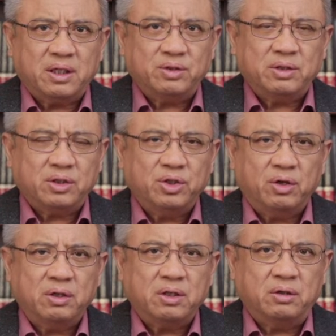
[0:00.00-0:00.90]
呢，就像
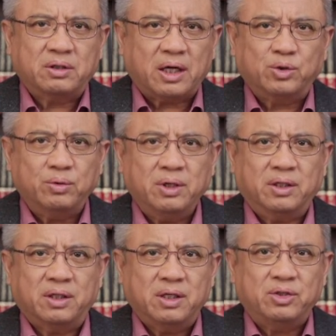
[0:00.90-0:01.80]
敲了一口大钟一
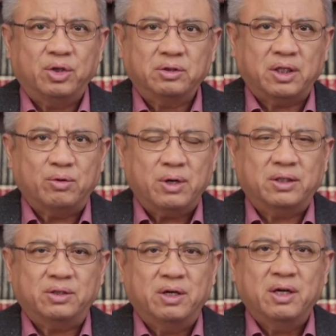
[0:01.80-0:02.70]
样的，一敲整块
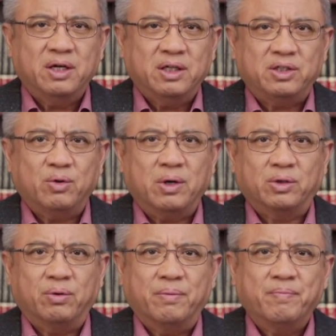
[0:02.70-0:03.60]
就一起晃
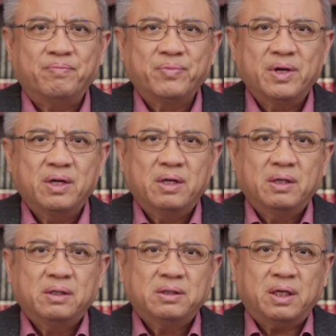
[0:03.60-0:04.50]
动。
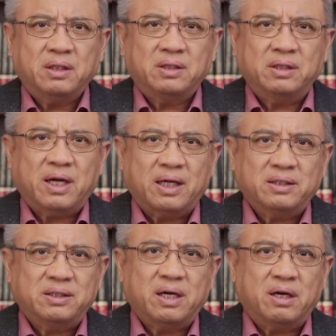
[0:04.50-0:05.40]
上一次呢，还
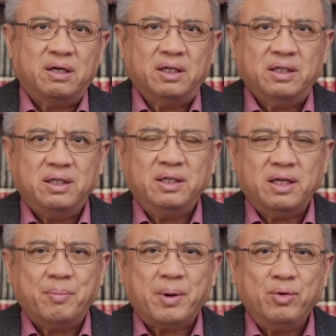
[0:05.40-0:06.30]
是在2011
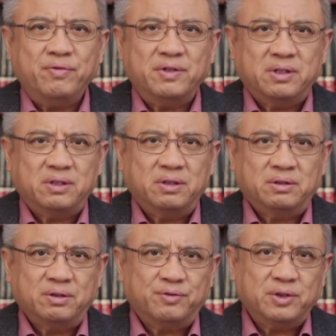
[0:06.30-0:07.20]
年8月份的时候，
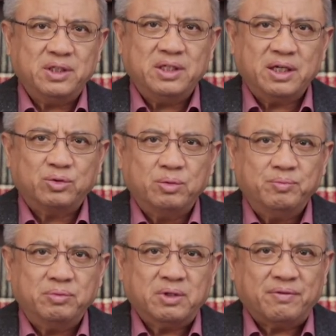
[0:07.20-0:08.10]
就弗吉尼亚中
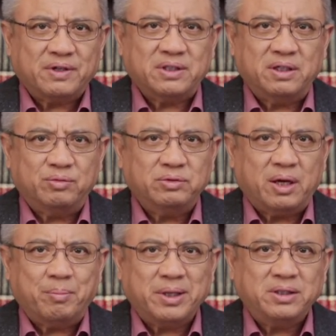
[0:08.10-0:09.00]
部呢发生了
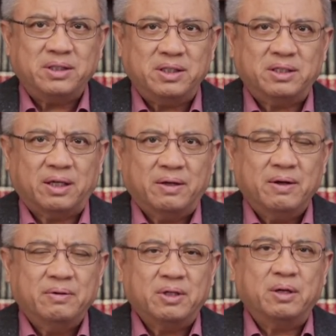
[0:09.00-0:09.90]
5.8级地震，
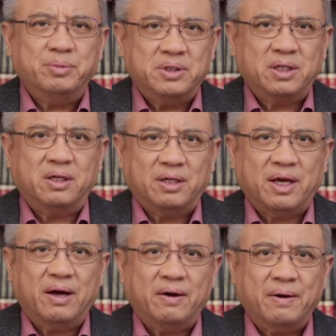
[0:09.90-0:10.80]
那个比这个要厉
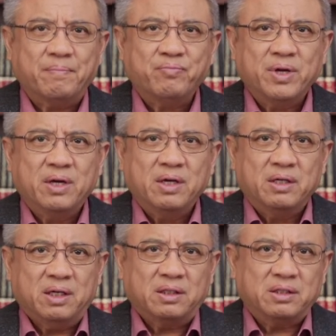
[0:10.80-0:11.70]
害哈，
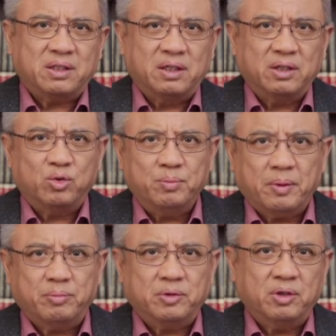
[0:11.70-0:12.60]
也是整个东
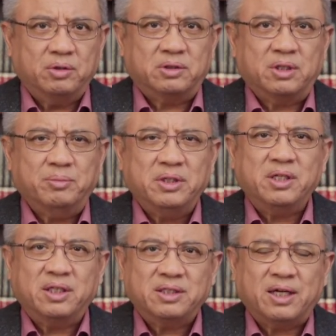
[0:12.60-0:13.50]
北部都有这个明
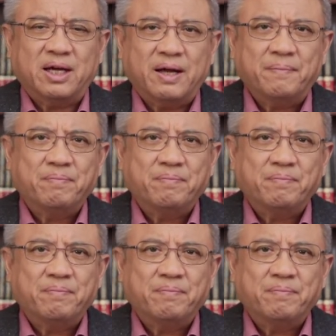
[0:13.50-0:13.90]
显的震感。